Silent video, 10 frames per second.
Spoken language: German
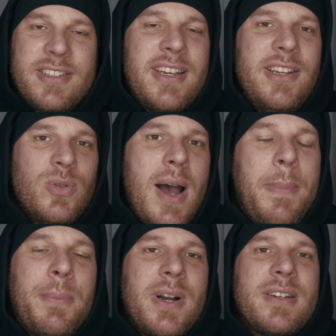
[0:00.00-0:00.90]
tatsächlich nur
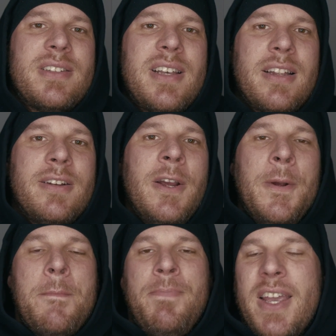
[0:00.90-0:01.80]
abgepackte Sachen.
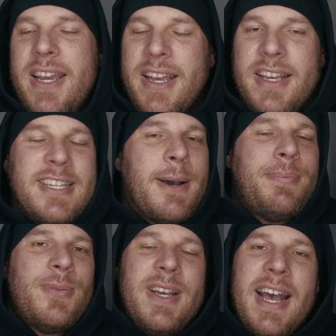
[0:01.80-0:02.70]
Äh, ich
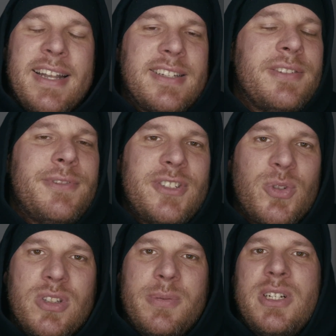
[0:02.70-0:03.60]
habe äh,
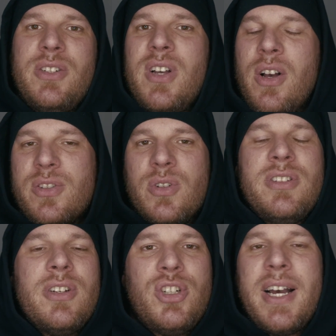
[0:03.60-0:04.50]
Handdesinfektionsmittel zu Hause
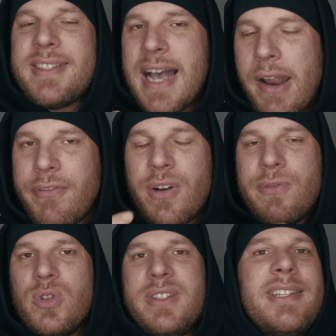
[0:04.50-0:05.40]
und so ein Scheiß. Einfach
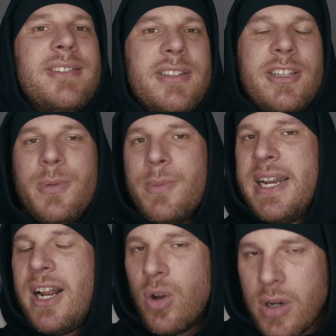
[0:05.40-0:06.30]
aufgrund dessen, dass ich mit
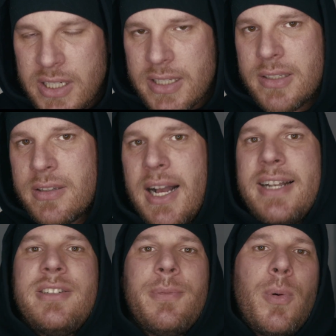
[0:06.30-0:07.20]
meiner Lunge
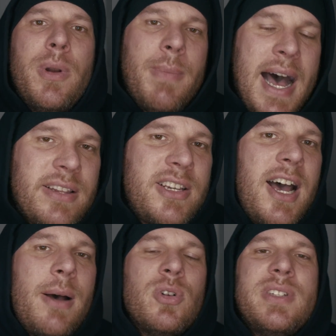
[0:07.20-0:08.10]
halt diese Problematik
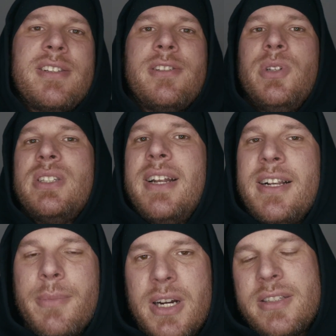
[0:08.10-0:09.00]
habe und dass es mich dann
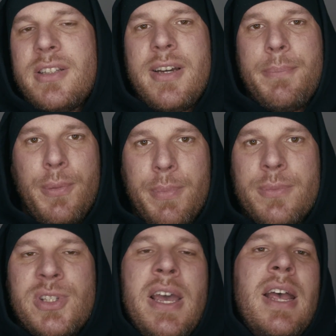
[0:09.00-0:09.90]
halt immer richtig kaputt
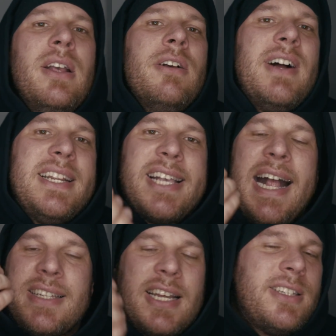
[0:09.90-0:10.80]
bumst, weil es
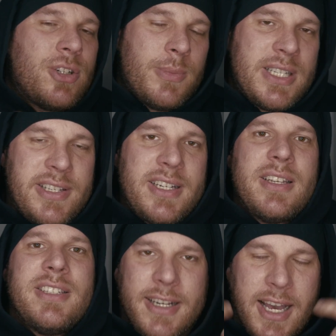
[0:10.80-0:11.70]
halt, hatte ich ja schon mal erzählt,
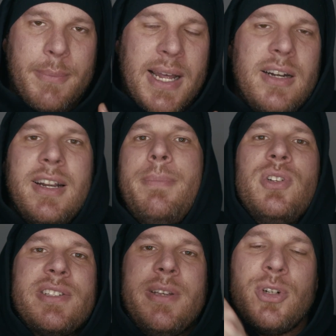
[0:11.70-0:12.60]
ich keine Mandeln habe
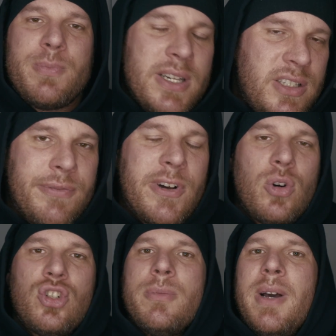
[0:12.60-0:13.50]
und das dementsprechend tiefer
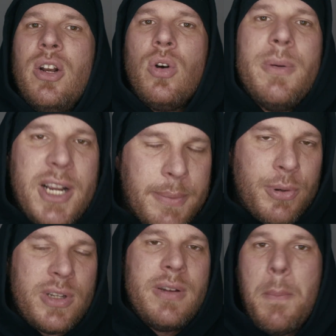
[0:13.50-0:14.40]
rutscht und meine Lunge
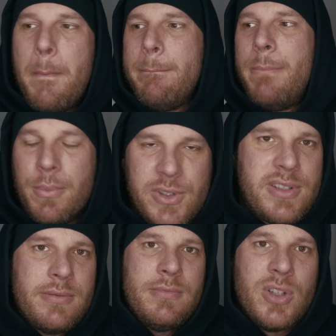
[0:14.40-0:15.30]
kaputt
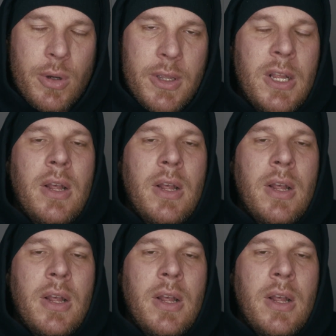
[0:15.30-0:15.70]
bumst. So.